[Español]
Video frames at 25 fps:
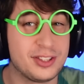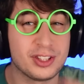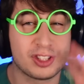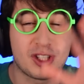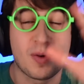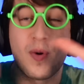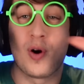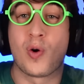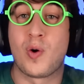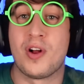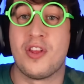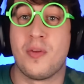Esto es
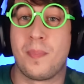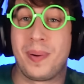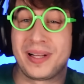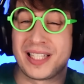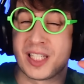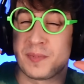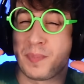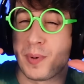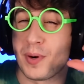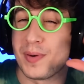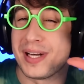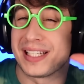como cuando
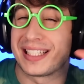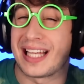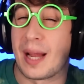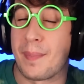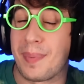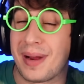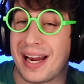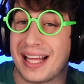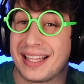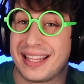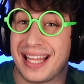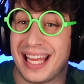pasas por un
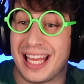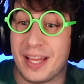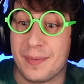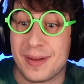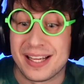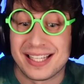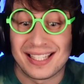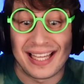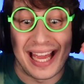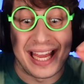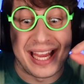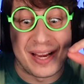escaparate y
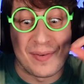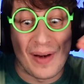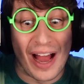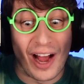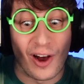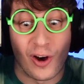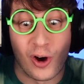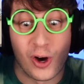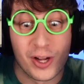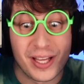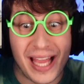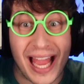ves que hay
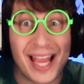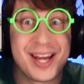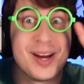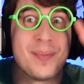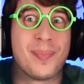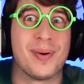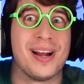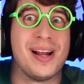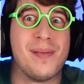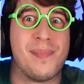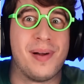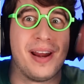una joya y
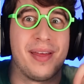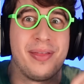no pone el